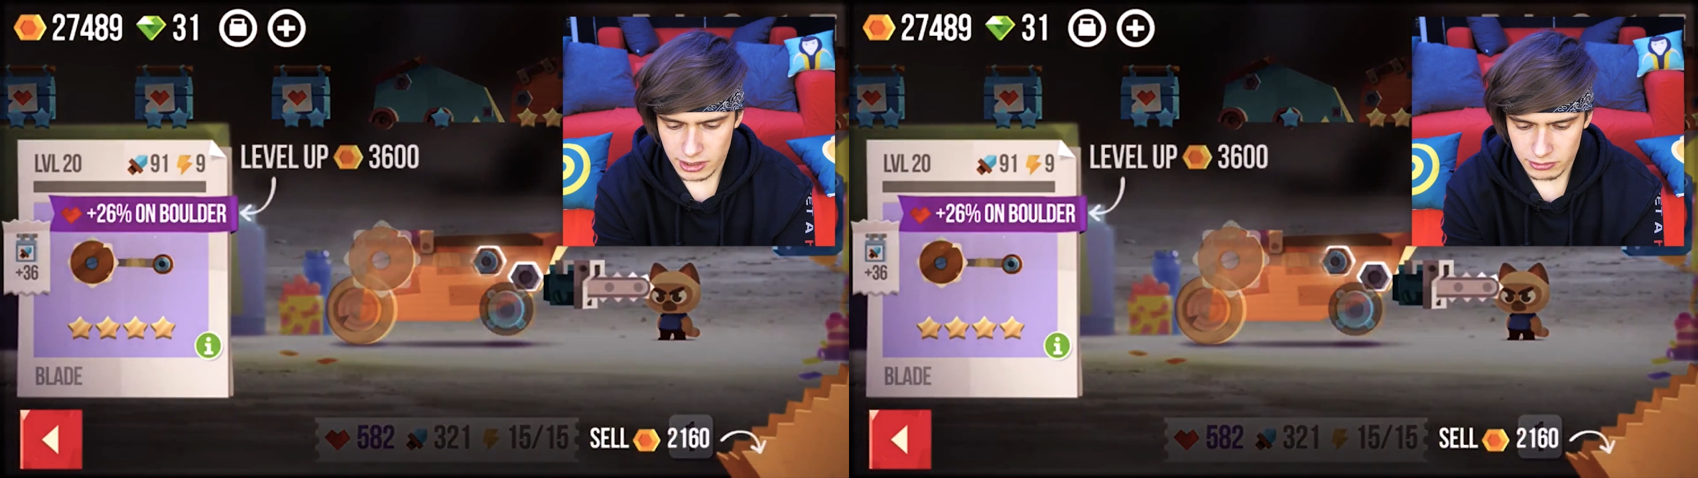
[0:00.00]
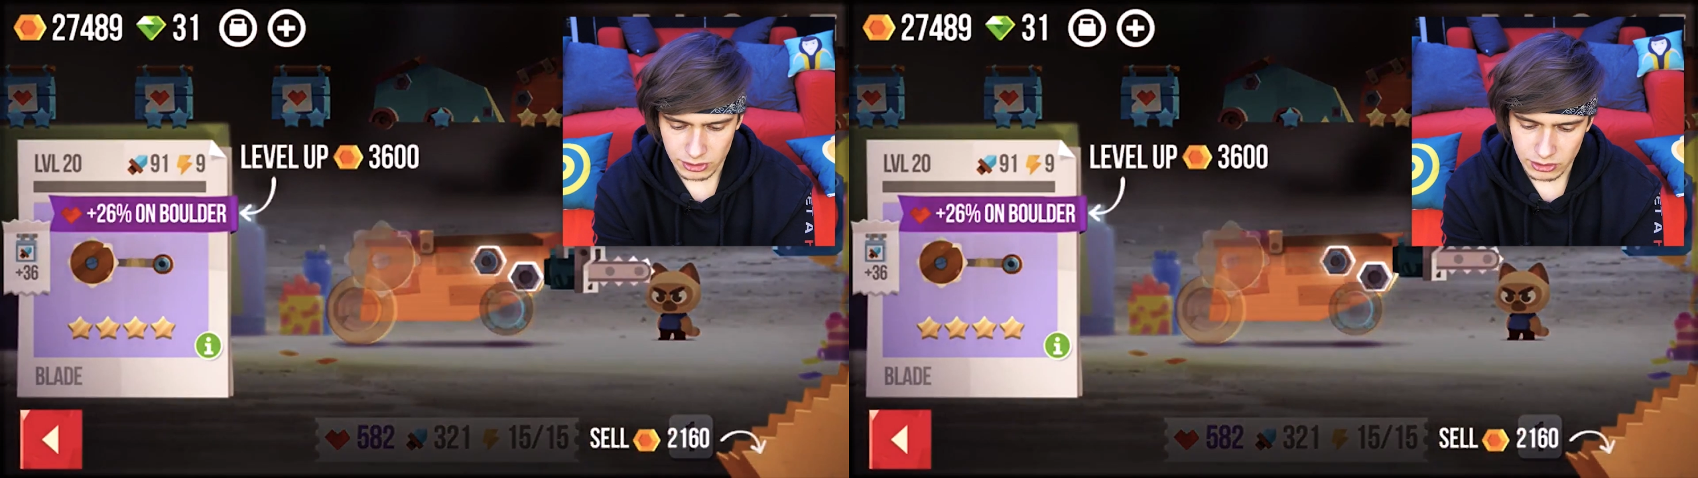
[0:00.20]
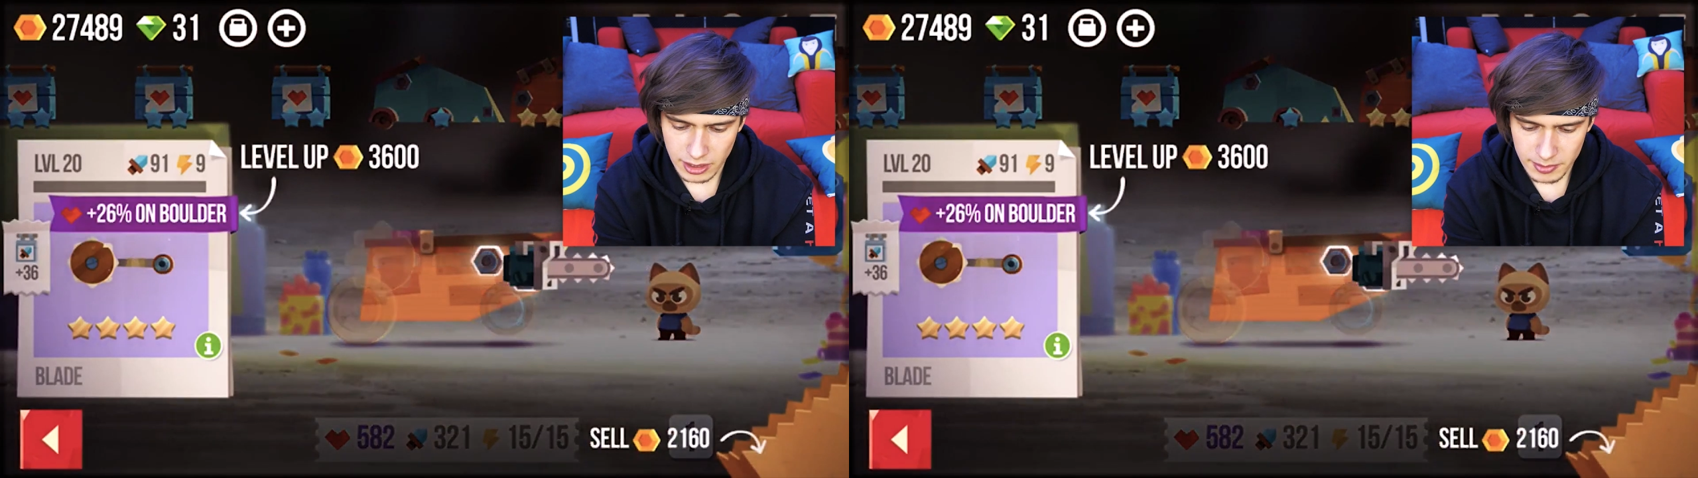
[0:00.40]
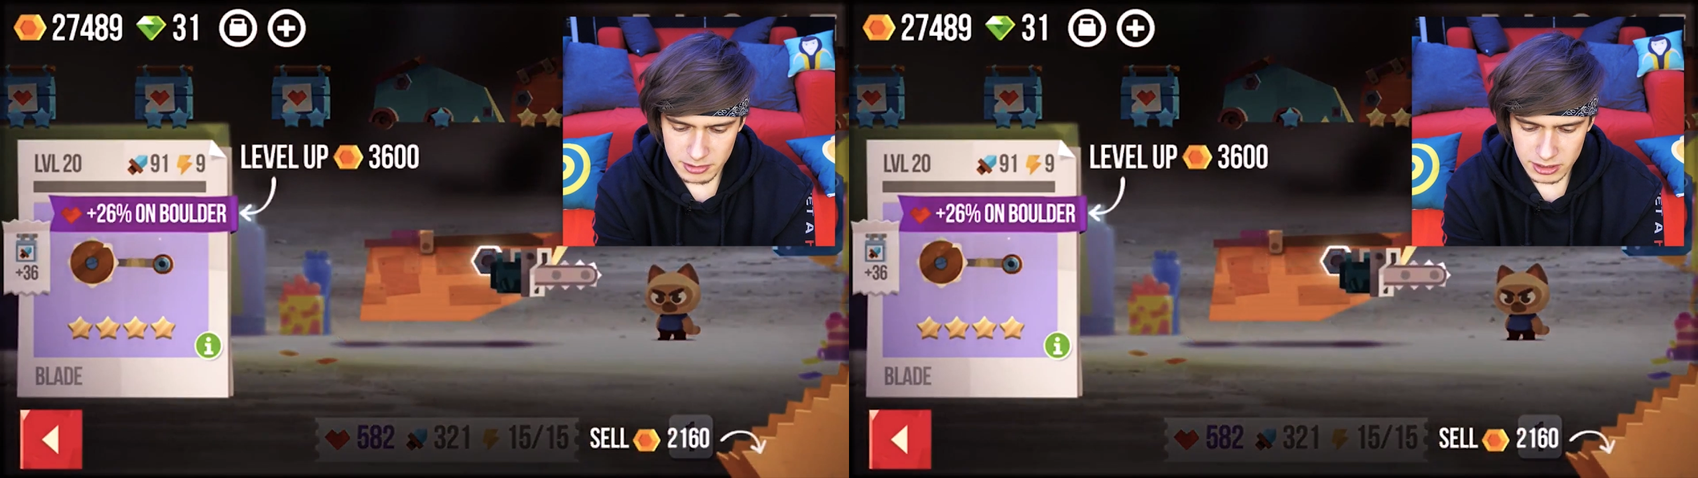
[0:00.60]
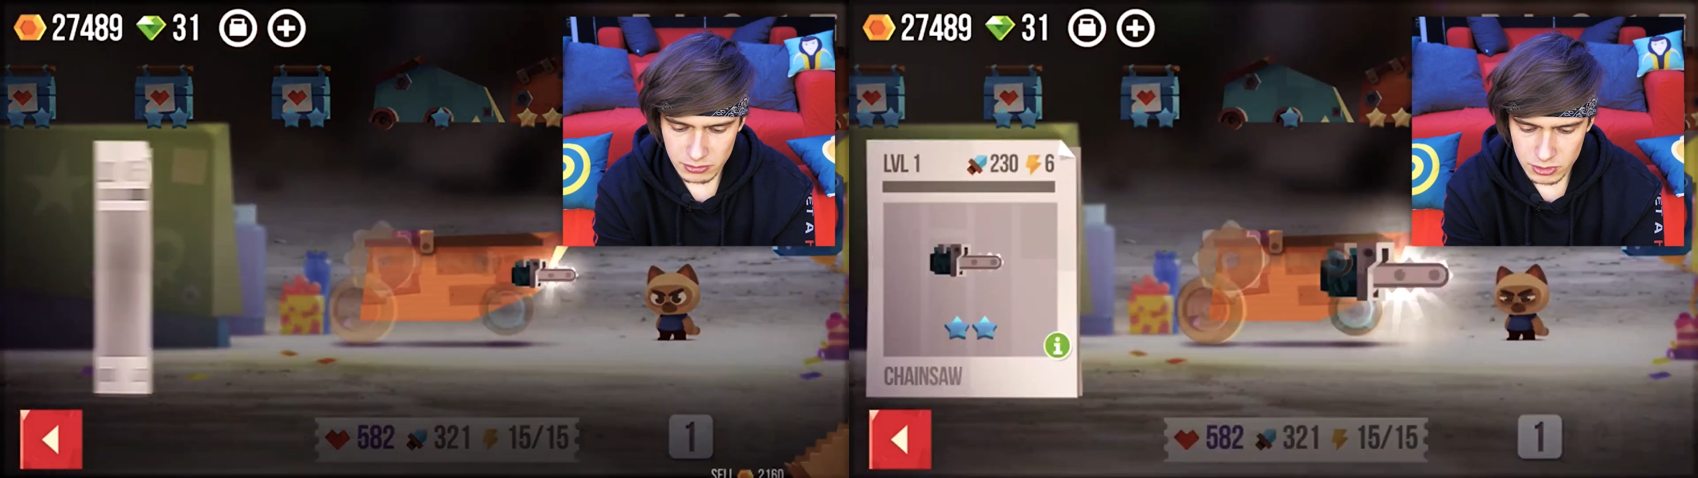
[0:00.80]
ja tutaj dodałem na
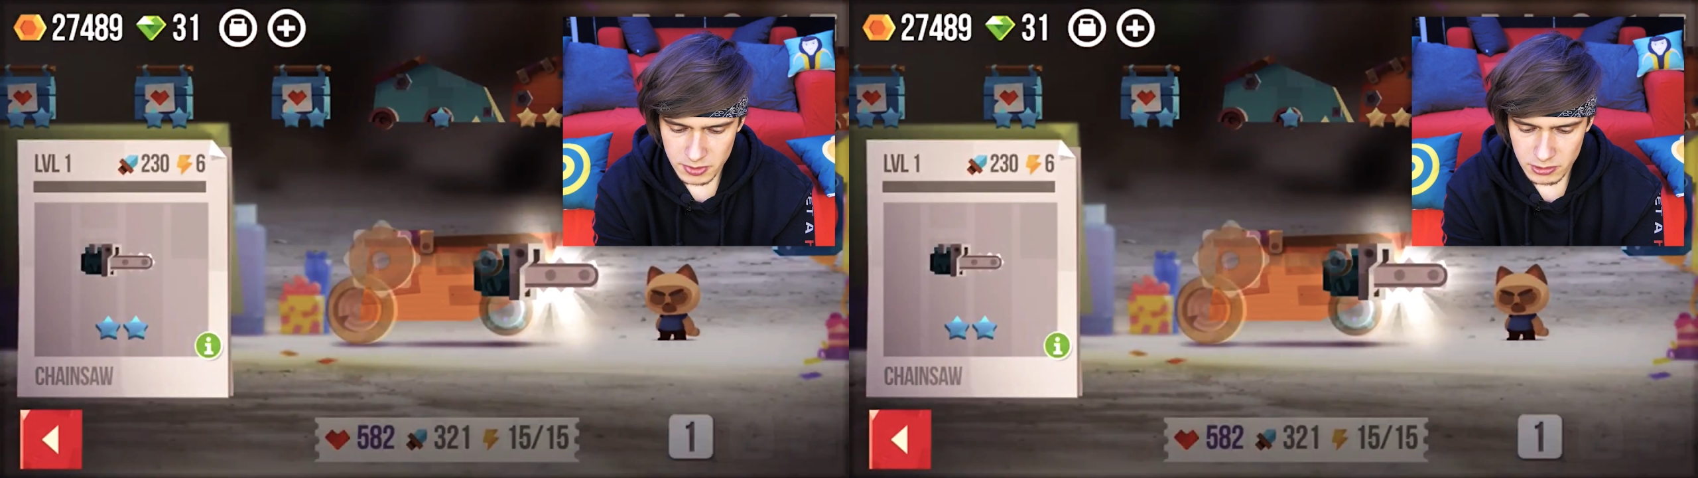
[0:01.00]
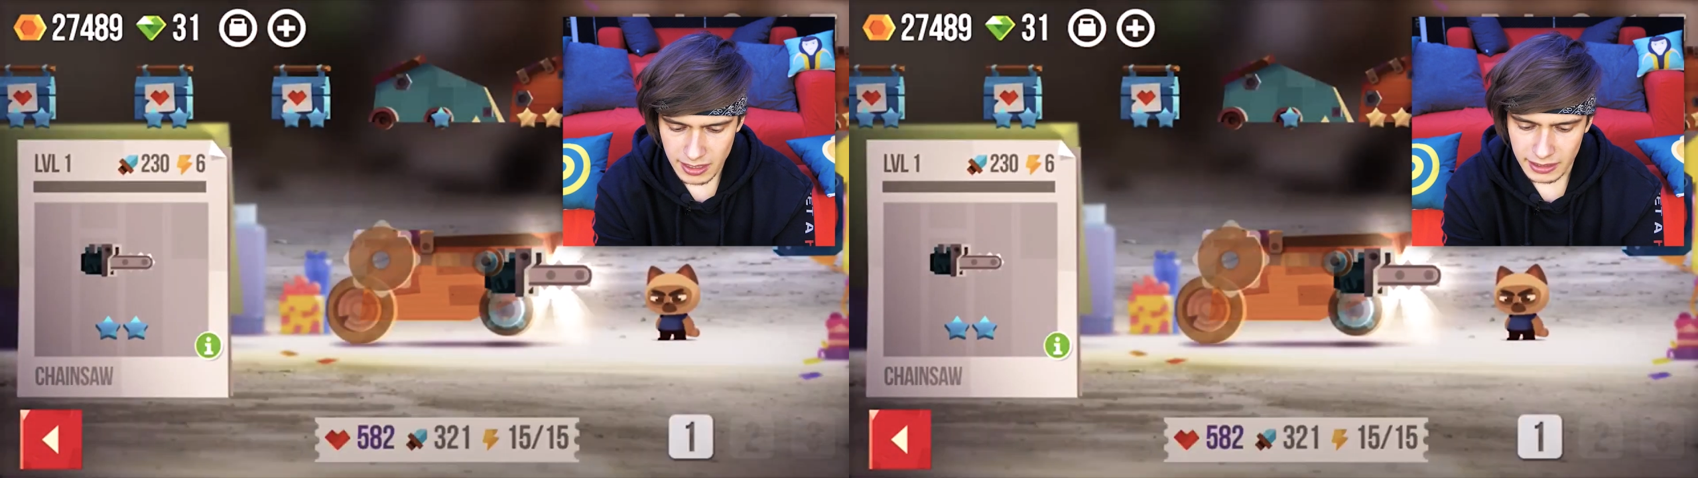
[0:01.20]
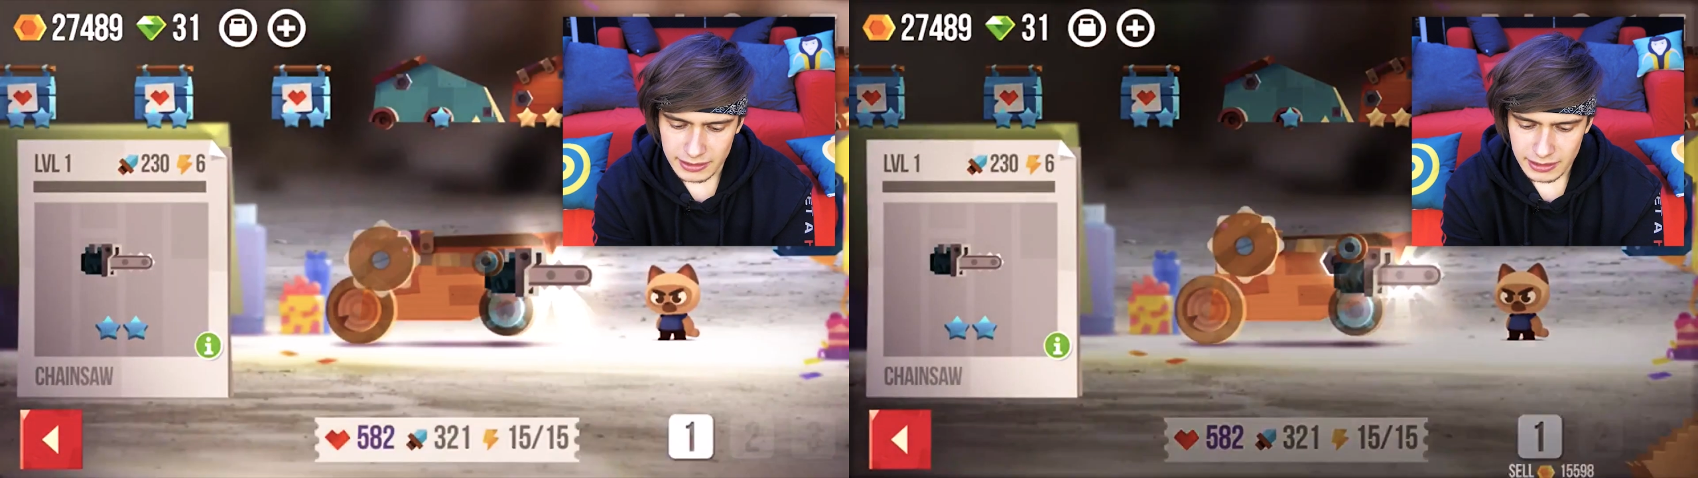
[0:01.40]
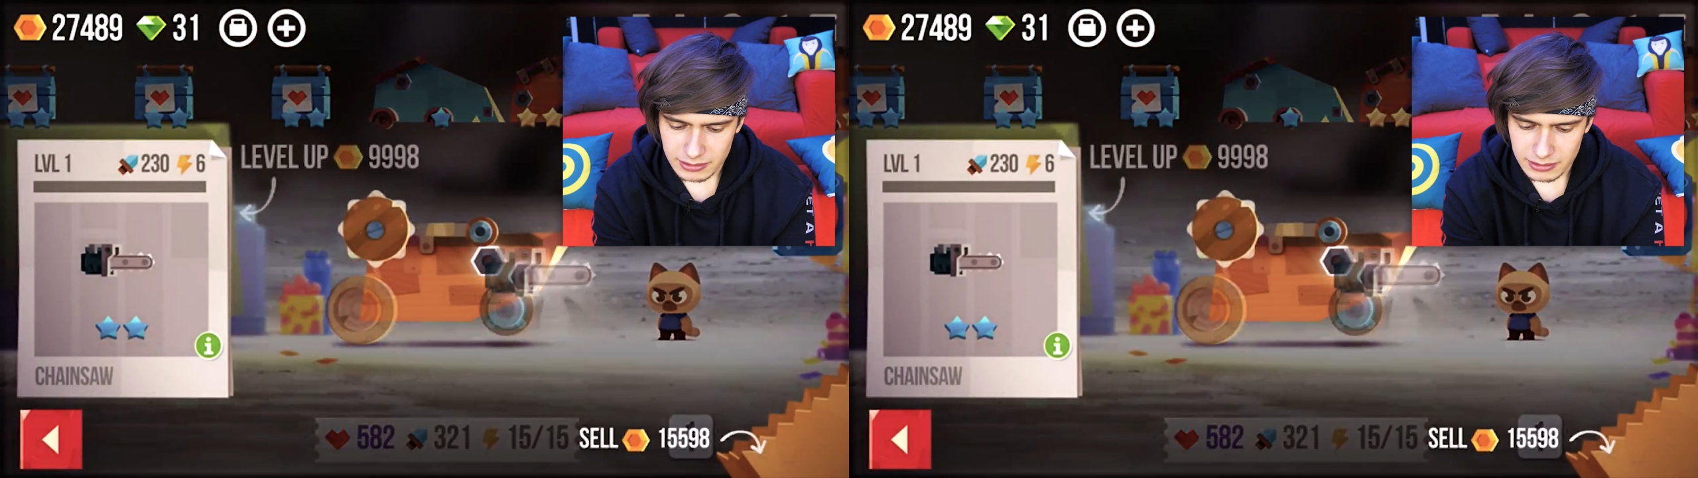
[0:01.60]
przykład jakąś piłę,